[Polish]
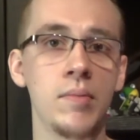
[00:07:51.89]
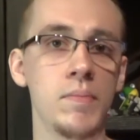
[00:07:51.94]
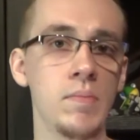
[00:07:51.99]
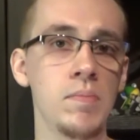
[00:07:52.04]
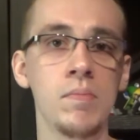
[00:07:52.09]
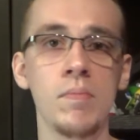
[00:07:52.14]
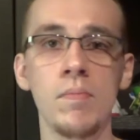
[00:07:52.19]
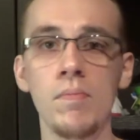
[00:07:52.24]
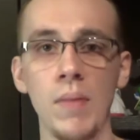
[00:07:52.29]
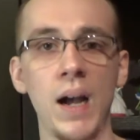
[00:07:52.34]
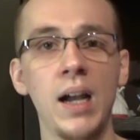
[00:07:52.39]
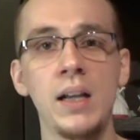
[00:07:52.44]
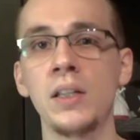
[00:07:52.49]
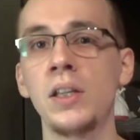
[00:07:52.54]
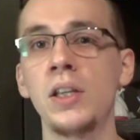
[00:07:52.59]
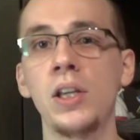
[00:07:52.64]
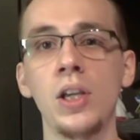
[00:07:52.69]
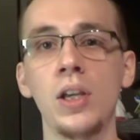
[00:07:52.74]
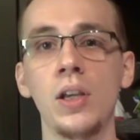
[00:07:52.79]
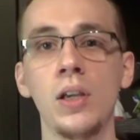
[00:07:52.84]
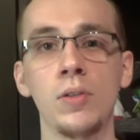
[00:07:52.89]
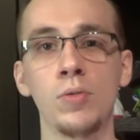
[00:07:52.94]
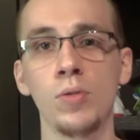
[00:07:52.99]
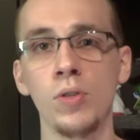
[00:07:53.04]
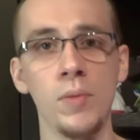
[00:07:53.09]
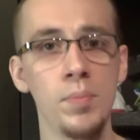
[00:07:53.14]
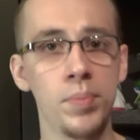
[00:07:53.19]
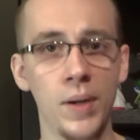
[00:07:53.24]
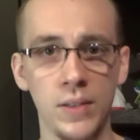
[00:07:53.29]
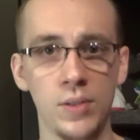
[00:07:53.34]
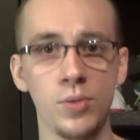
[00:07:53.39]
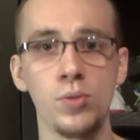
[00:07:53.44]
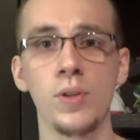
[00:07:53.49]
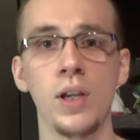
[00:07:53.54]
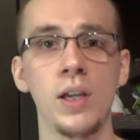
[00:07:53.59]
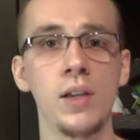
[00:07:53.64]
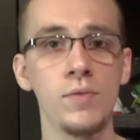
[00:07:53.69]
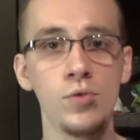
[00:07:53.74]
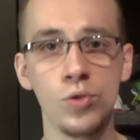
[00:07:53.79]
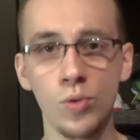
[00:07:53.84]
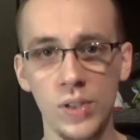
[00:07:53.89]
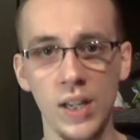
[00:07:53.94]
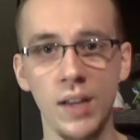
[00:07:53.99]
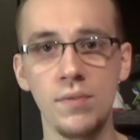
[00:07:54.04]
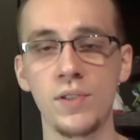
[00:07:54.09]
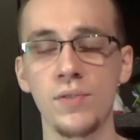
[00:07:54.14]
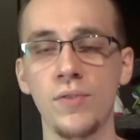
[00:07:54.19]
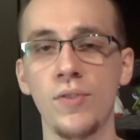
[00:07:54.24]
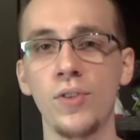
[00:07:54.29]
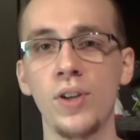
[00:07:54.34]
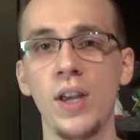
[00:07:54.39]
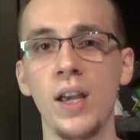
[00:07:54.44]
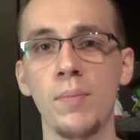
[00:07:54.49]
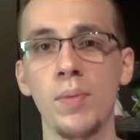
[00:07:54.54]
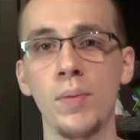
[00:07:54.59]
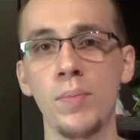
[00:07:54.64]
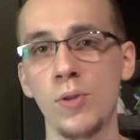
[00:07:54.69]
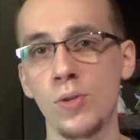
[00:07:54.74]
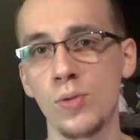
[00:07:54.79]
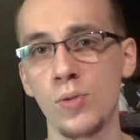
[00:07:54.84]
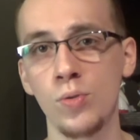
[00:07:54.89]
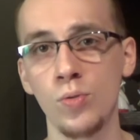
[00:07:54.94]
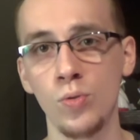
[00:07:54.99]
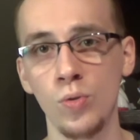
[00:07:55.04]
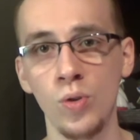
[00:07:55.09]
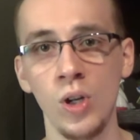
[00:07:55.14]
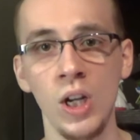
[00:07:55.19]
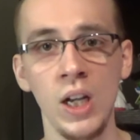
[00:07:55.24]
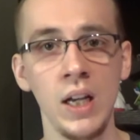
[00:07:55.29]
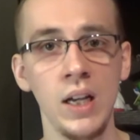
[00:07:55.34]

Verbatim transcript: mangi, który pracuje i wrzuca w swoje po prostu